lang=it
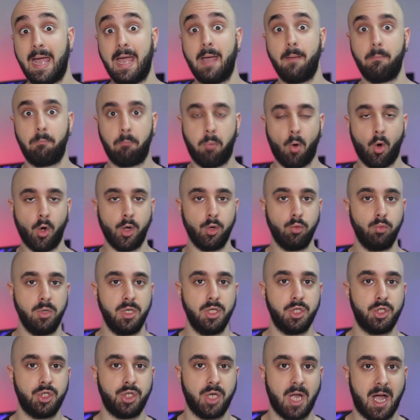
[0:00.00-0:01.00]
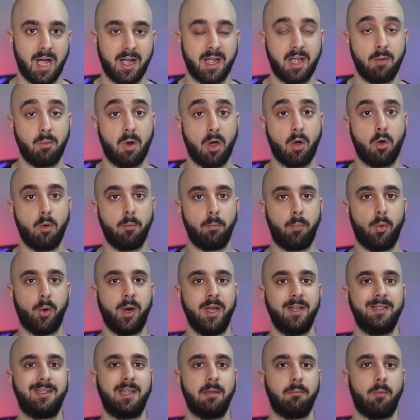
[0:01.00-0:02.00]
e poi unisci anche una
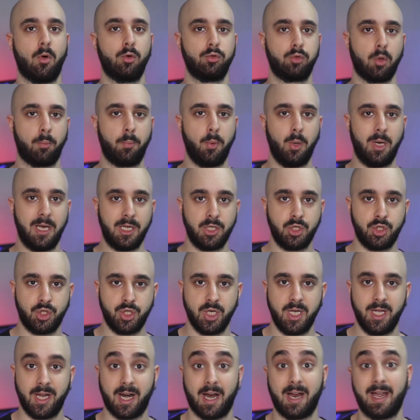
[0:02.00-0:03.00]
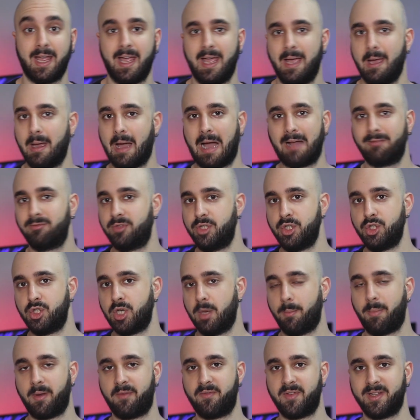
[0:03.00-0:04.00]
componente molto più leggera che
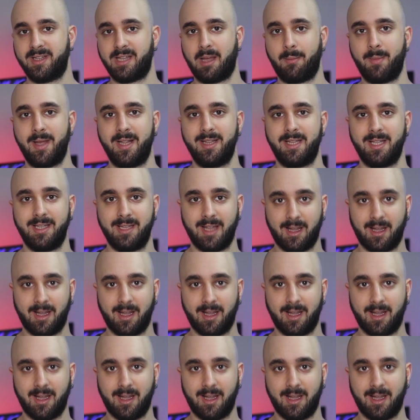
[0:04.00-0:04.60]
attinge perfettamente